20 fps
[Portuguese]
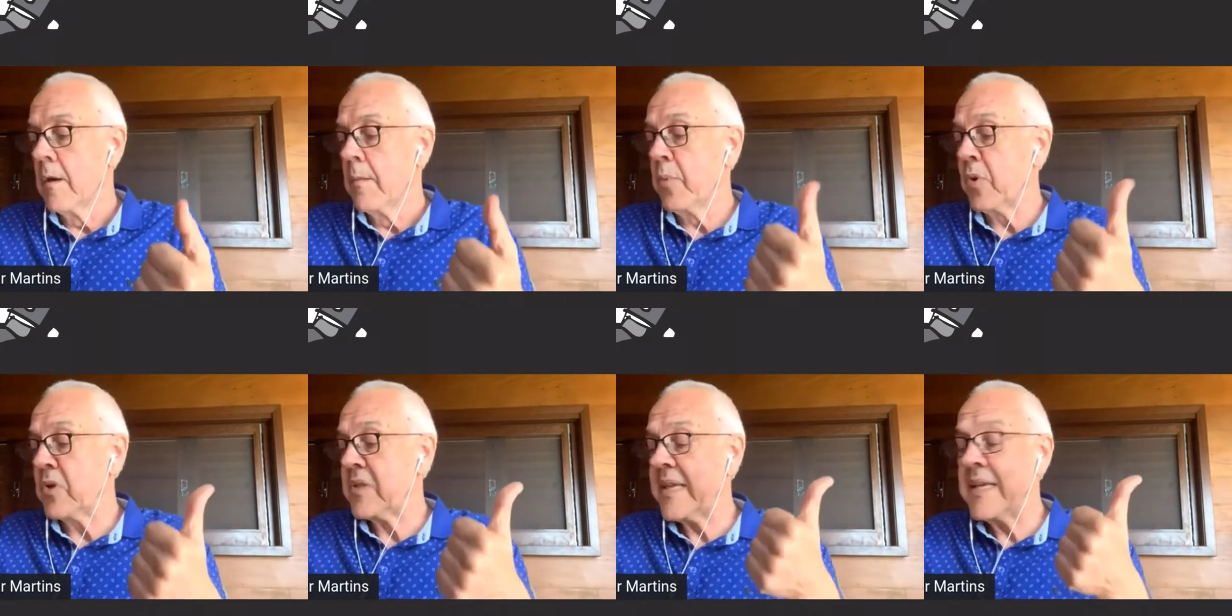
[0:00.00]

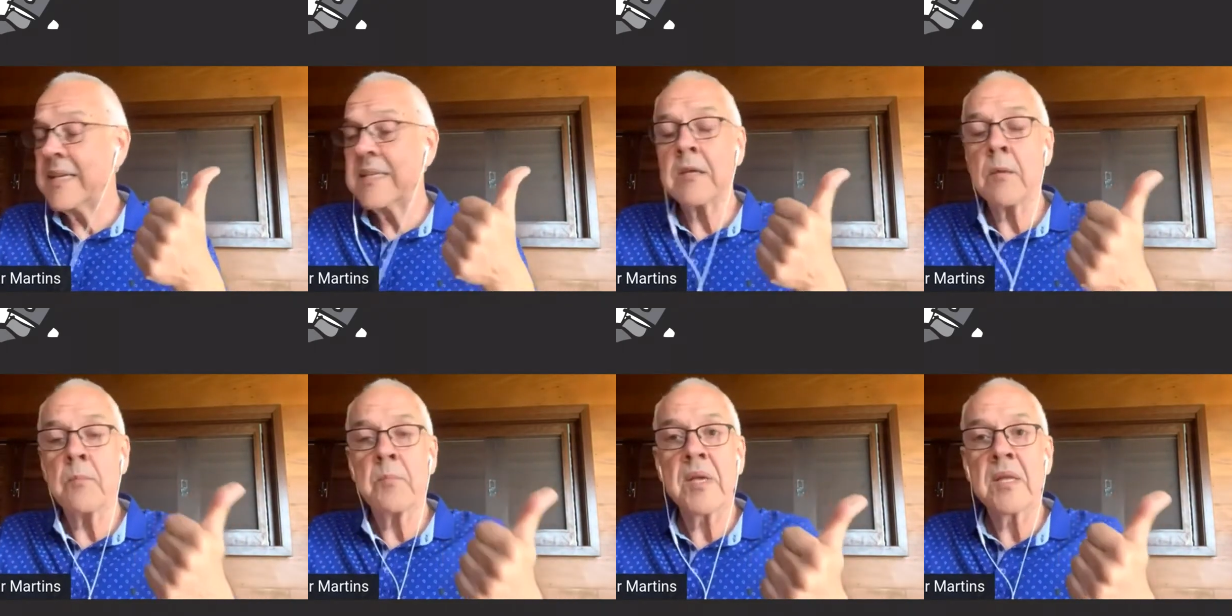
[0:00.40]

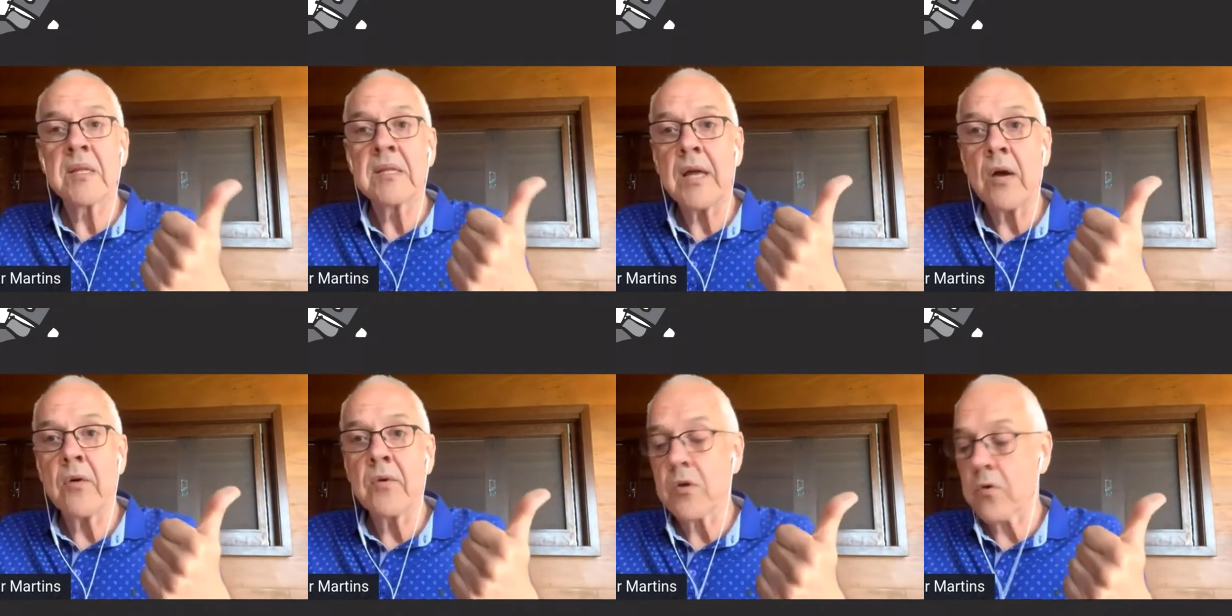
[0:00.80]
potência
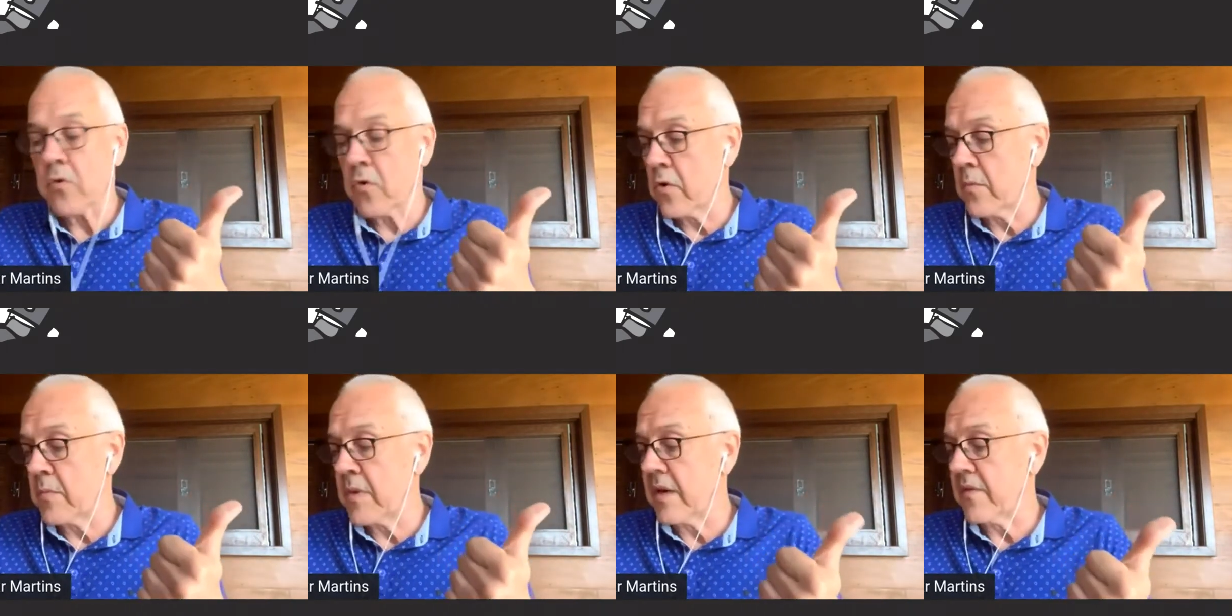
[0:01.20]
ambiental e
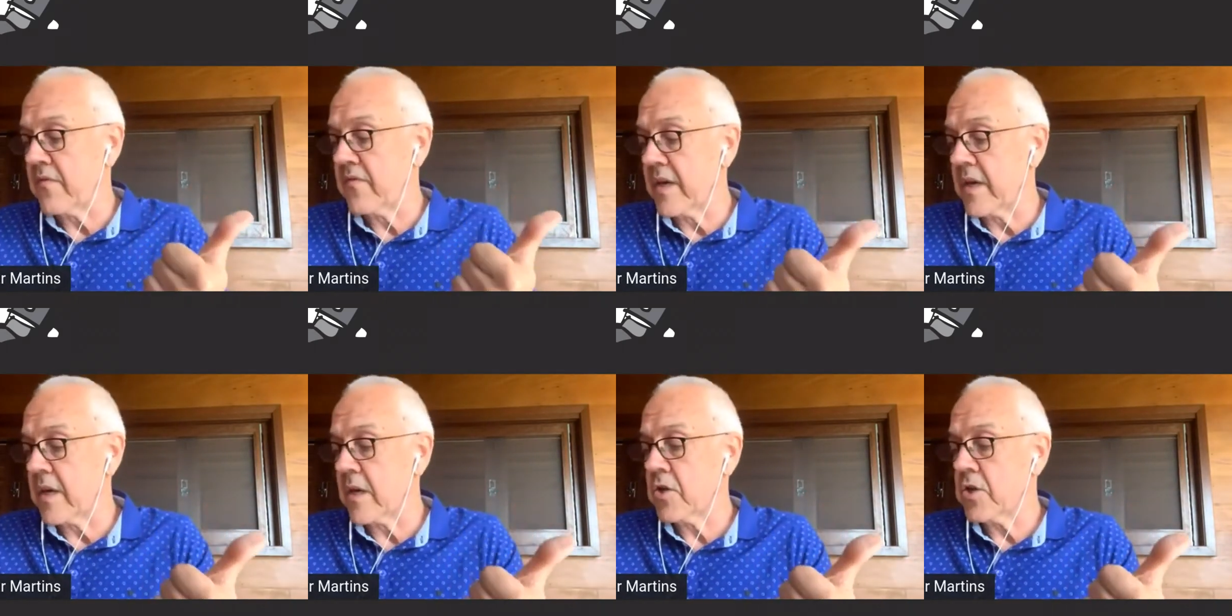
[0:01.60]
economia
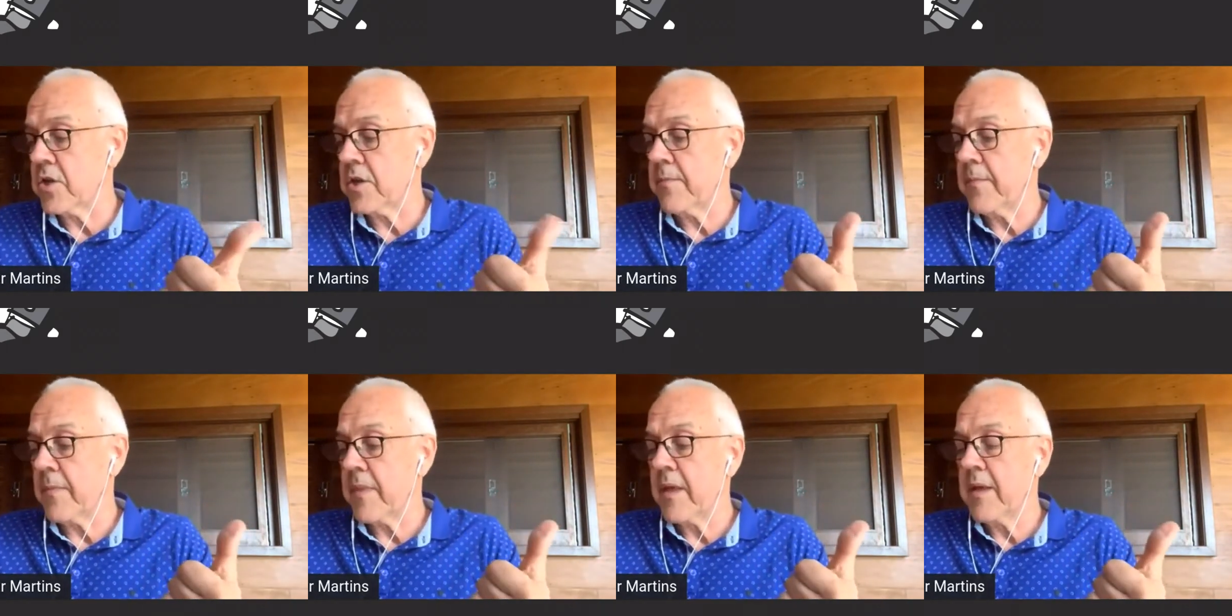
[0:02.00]

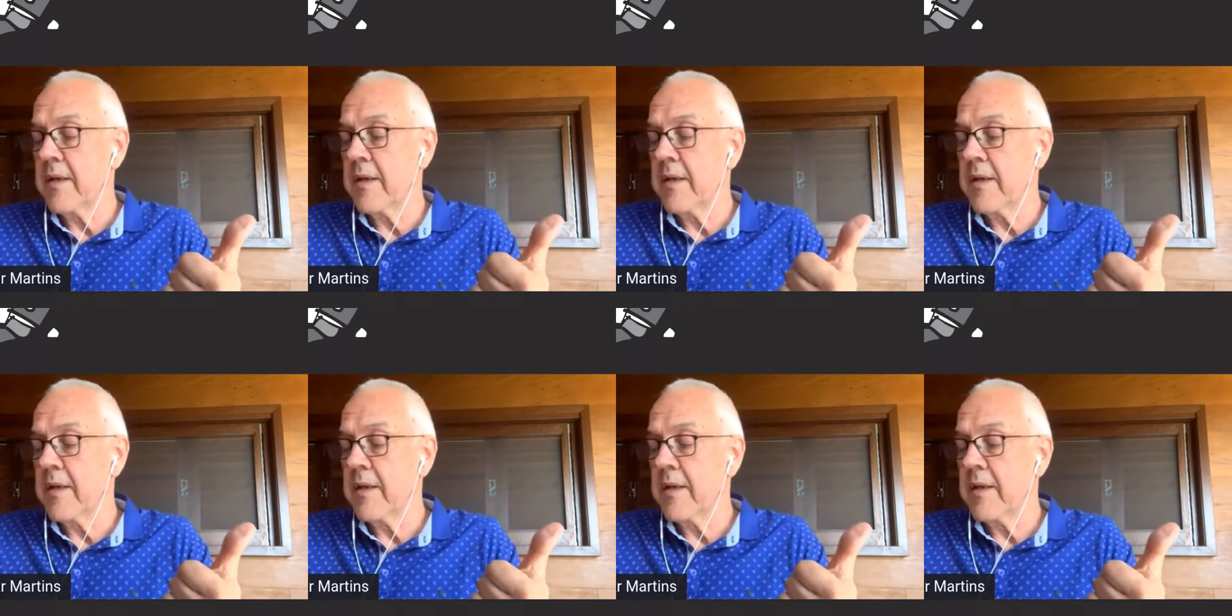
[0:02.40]
verde,